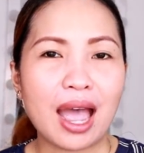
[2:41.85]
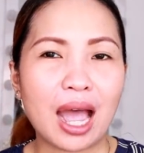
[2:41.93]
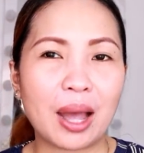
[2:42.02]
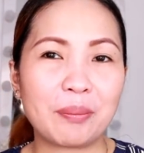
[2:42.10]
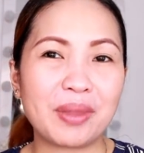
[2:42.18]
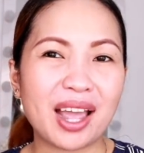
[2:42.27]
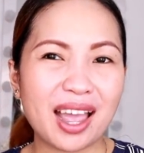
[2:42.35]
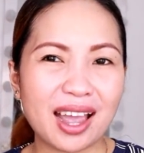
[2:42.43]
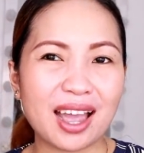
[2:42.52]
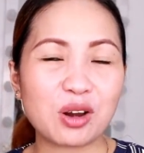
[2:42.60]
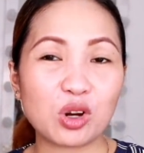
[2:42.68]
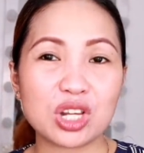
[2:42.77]
Um,
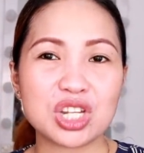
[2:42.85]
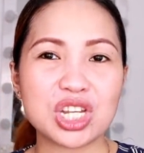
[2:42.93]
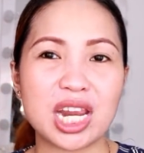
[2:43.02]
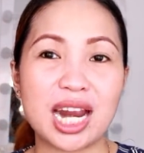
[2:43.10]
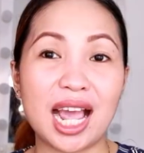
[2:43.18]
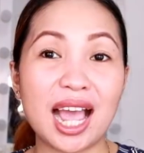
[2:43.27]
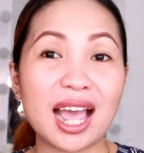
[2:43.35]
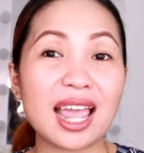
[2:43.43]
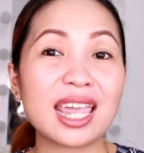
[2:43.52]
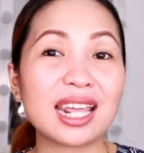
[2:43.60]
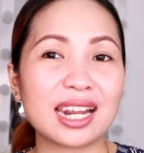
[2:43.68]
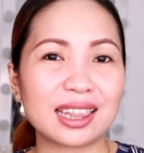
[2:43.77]
nakakaano rin siya,
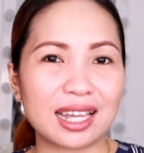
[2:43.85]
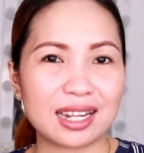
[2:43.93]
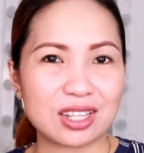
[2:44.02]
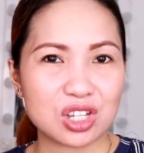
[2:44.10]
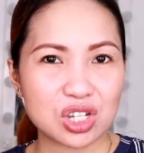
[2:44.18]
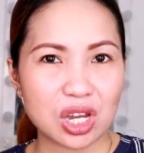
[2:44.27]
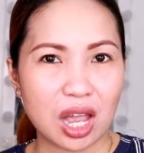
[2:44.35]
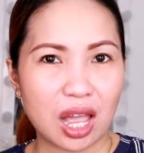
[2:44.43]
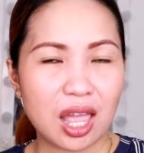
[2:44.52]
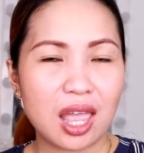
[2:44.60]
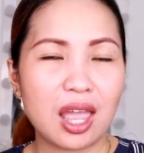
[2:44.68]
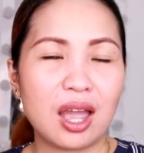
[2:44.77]
nakakairita rin siya.